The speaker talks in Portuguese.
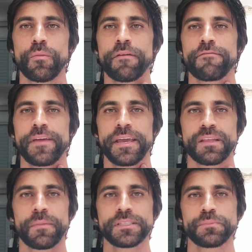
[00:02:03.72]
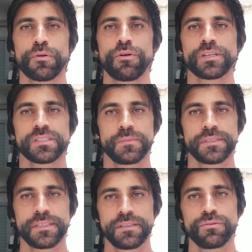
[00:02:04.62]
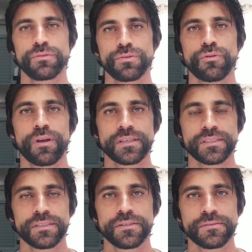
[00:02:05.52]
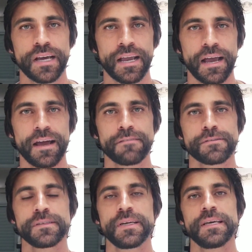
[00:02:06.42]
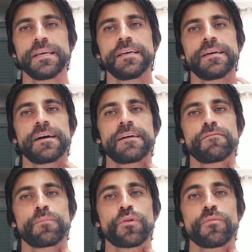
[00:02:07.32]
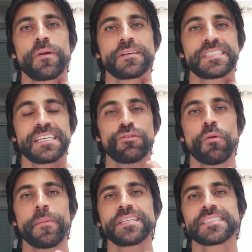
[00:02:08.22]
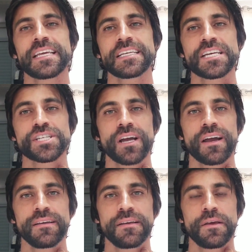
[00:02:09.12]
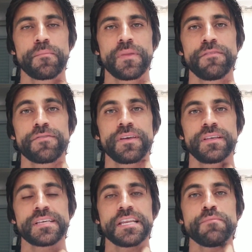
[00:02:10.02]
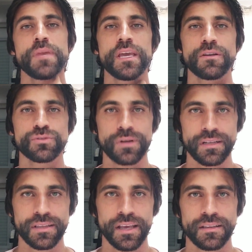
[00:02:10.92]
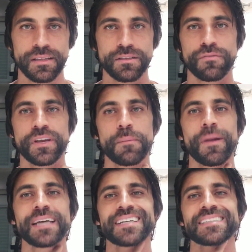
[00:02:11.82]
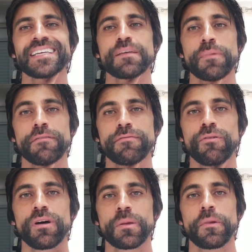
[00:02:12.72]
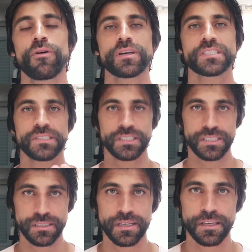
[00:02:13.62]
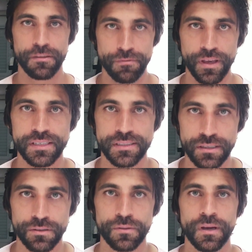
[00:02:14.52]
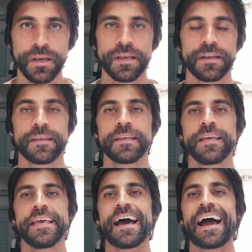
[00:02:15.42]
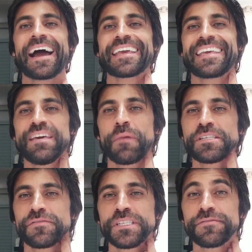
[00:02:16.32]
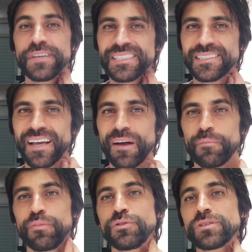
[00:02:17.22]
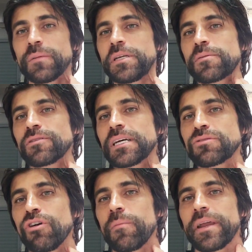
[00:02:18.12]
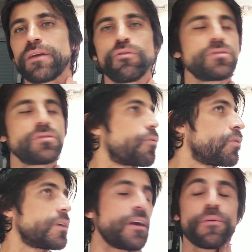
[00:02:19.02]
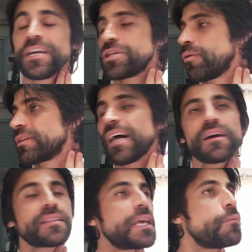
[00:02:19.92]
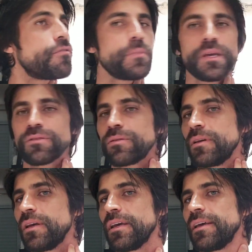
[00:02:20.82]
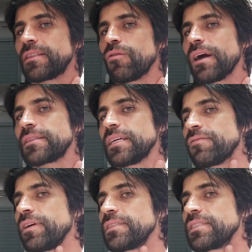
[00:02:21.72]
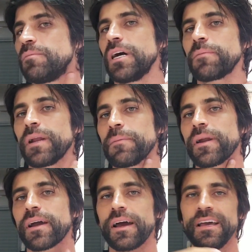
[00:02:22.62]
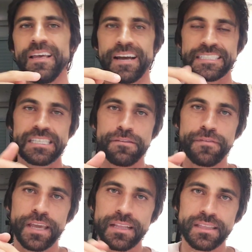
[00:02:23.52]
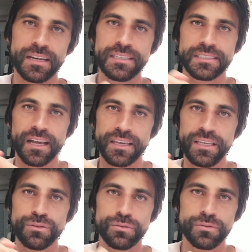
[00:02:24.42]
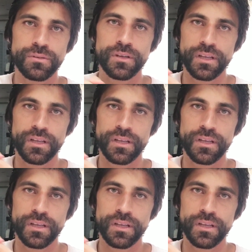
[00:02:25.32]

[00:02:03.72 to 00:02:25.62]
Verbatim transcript: como a veia está mais próxima assim do, do coração, da cava, assim, normalmente você tem que deixar inserir menos o catéter, então fica mais catéter para fora, maior chance de infecção, né? Aqui é mais difícil de fixar justamente por causa da dobra. E quando, quando é uma região que dá, tem movimento. Então o cateter fica sambando para lá e para cá. Às vezes ele fica entrando e saindo